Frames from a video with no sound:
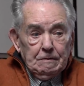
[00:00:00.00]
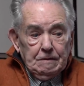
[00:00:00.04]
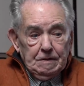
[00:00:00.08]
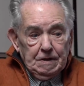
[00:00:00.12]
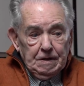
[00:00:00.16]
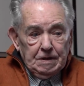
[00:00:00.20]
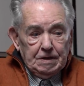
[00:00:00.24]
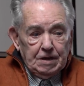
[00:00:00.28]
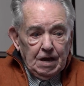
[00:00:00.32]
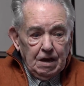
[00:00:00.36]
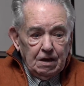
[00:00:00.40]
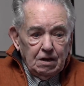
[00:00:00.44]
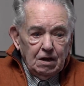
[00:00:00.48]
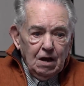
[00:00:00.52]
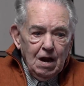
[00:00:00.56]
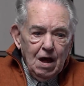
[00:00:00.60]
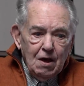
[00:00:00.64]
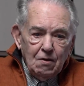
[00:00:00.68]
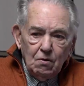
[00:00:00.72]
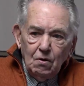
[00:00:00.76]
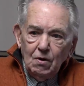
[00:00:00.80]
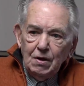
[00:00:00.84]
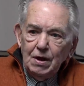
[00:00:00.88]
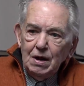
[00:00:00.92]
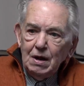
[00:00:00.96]
Y que
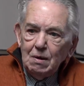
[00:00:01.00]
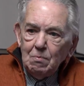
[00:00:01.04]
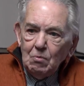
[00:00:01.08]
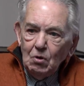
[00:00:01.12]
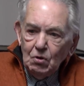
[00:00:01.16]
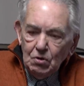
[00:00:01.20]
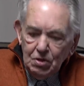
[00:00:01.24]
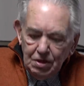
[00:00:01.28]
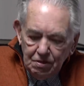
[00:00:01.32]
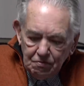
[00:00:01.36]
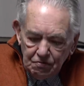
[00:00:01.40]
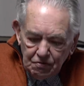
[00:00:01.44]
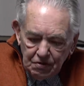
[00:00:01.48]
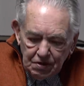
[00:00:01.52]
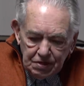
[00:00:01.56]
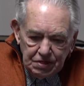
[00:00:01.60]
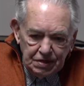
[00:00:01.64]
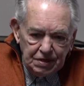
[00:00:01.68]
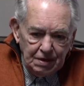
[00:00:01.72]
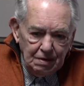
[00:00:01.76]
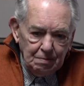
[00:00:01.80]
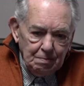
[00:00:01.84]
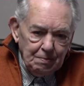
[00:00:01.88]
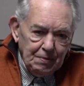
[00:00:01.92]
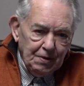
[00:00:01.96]
claro, era muy
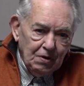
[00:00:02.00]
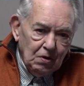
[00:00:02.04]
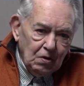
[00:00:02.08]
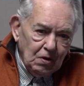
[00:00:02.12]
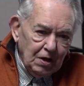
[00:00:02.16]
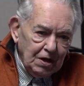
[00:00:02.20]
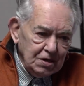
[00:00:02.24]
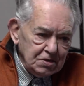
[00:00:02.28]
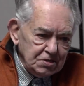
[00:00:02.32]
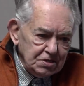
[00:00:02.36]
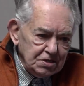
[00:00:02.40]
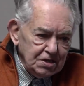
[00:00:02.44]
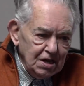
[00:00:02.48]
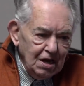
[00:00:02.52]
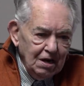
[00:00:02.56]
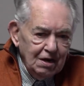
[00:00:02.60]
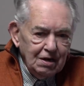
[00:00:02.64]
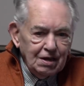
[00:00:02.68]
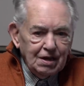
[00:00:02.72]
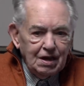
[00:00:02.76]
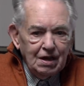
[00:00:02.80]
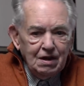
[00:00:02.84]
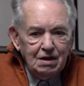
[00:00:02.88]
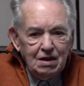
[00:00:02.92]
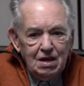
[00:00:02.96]
difícil, pero que si
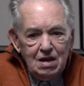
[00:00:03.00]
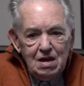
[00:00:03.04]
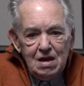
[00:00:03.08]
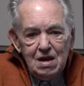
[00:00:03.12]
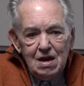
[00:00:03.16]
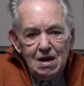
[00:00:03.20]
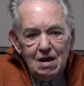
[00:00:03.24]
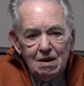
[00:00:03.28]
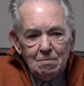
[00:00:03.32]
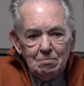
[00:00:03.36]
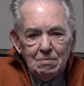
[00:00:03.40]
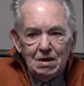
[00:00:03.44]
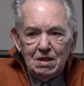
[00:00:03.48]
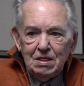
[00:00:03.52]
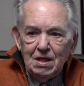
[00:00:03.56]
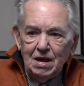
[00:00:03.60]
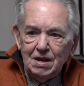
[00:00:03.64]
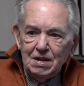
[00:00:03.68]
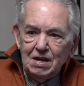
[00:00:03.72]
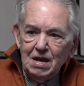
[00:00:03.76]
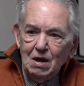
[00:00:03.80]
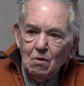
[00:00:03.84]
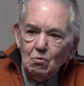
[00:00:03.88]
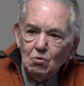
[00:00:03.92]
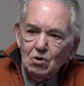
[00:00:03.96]
él quería me
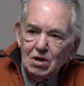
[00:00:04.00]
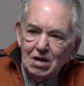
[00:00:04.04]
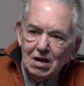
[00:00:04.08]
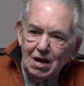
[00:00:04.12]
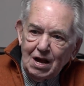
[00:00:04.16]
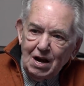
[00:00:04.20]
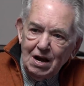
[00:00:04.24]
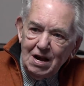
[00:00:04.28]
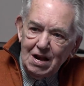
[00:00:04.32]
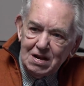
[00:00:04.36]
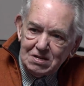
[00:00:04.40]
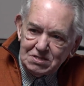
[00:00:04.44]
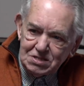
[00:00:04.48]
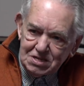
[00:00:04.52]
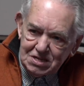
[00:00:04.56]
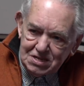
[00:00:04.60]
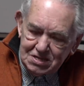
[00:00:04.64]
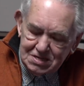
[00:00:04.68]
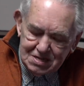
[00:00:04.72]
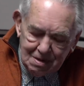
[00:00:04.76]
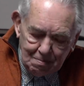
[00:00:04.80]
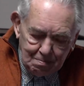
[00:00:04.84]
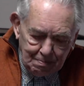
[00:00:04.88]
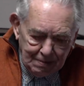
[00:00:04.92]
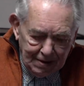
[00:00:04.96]
daría unas
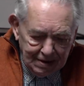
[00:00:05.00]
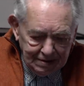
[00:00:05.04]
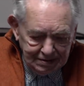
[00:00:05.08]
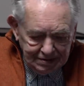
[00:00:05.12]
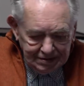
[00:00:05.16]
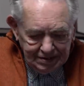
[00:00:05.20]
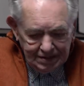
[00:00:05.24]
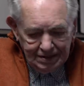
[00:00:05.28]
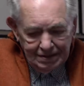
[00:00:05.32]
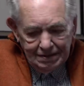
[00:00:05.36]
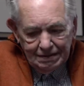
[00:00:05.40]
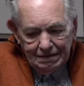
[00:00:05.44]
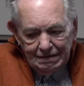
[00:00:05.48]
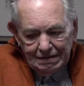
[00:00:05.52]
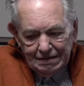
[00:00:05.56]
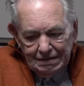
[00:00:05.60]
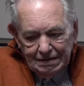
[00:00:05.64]
clases aparte.